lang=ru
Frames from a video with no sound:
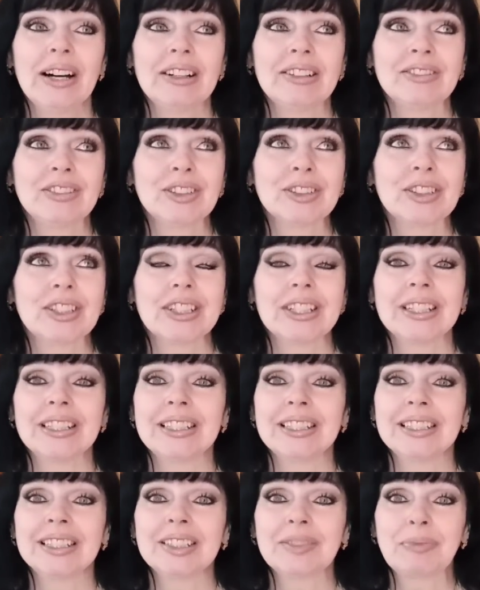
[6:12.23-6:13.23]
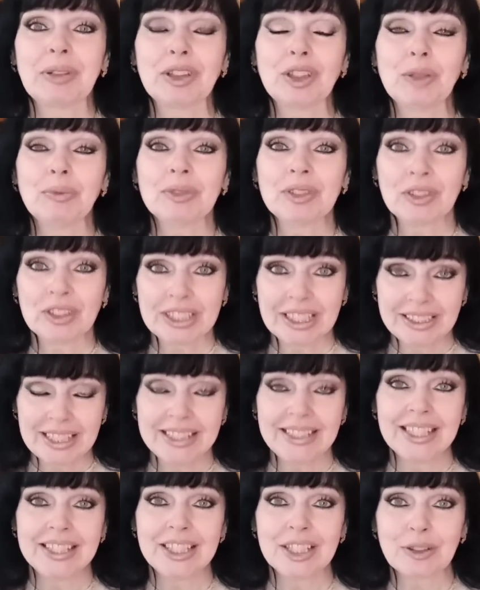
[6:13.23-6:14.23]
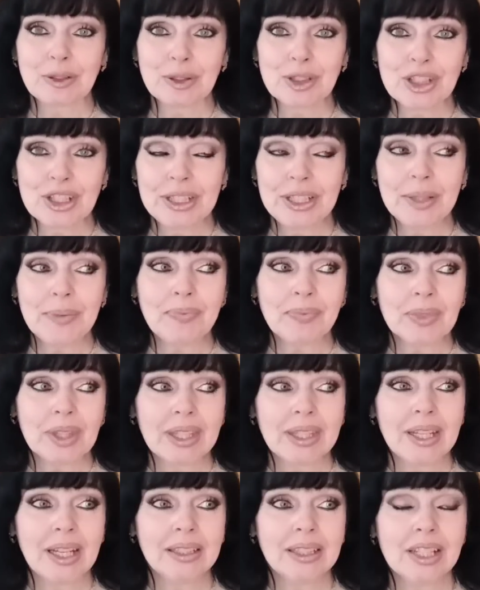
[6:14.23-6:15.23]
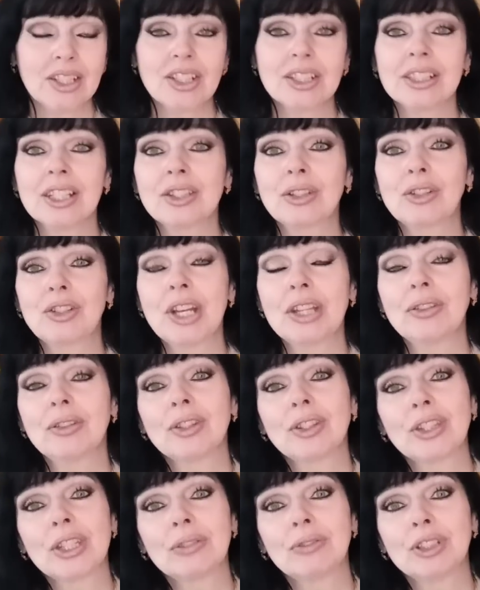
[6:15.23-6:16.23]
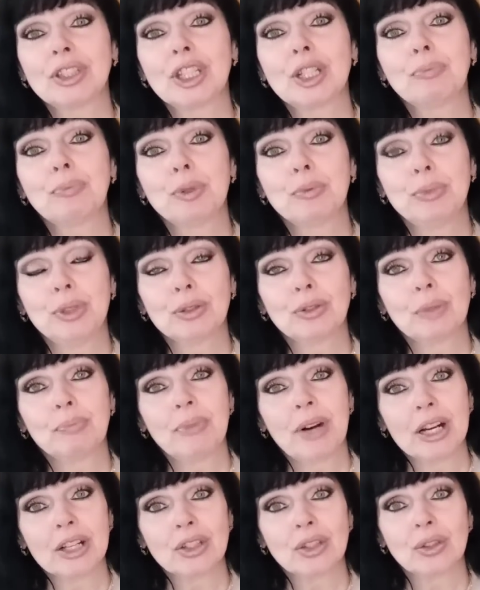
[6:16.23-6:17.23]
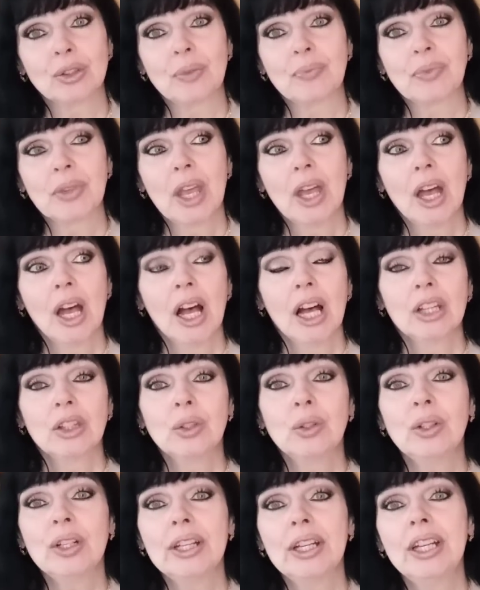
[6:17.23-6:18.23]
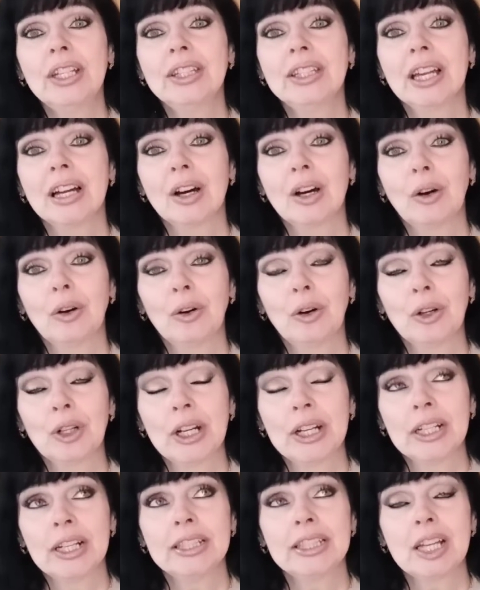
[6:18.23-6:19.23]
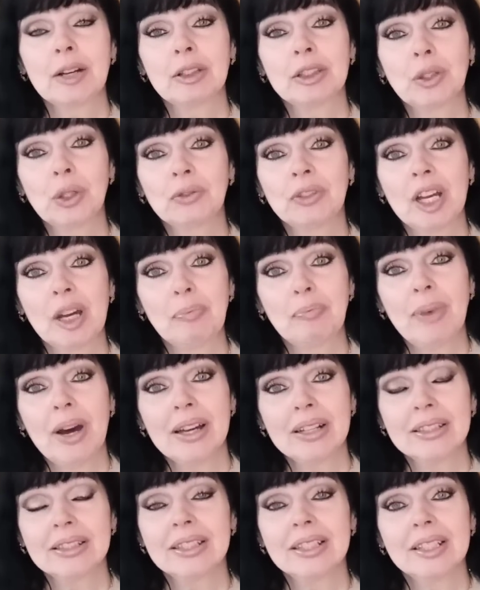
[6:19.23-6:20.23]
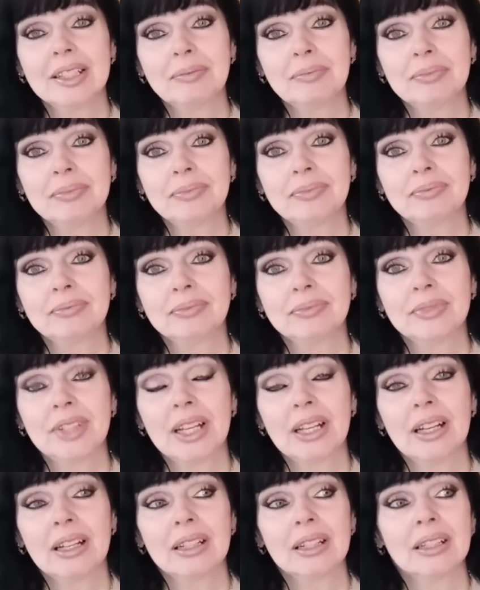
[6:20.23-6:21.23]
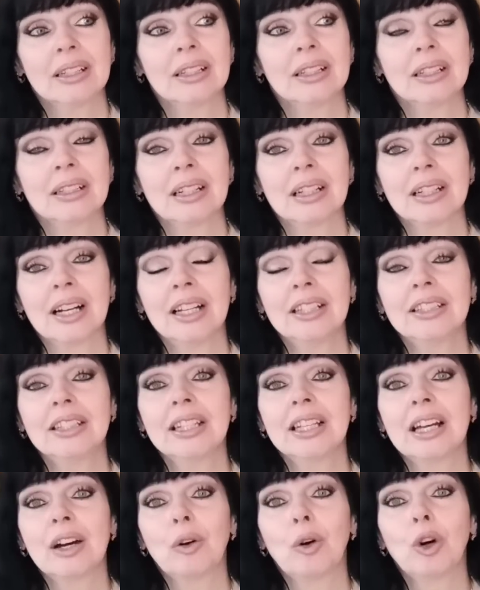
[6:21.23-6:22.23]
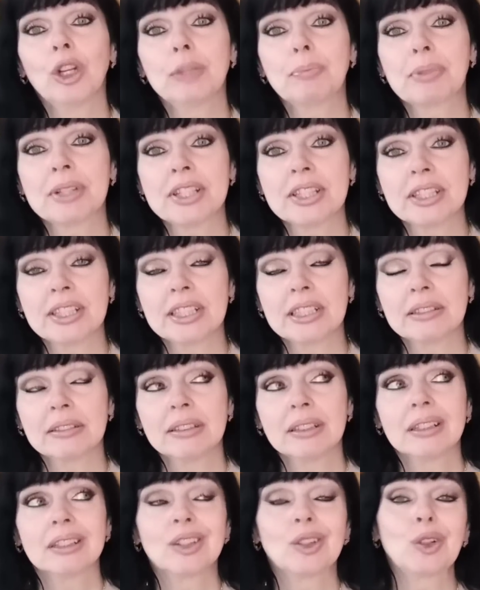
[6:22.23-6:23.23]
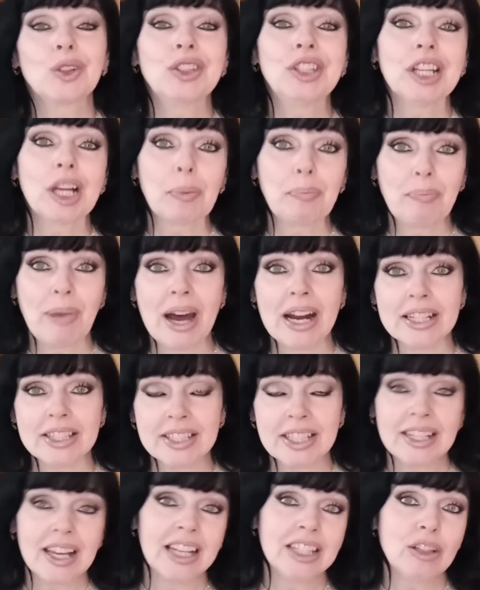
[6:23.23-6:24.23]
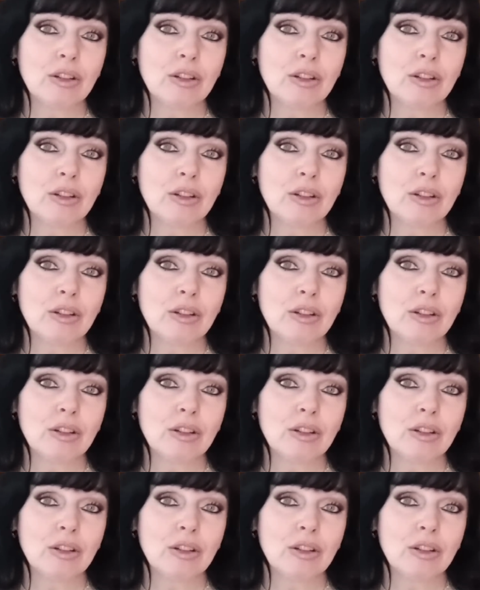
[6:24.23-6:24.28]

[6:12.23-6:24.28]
Вот, э, потом, ну, вот, когда дети ушли, я начала изучать вот эту вот республику партию. Но ну, это, это новая партия, да, э, это отпрыски других партий.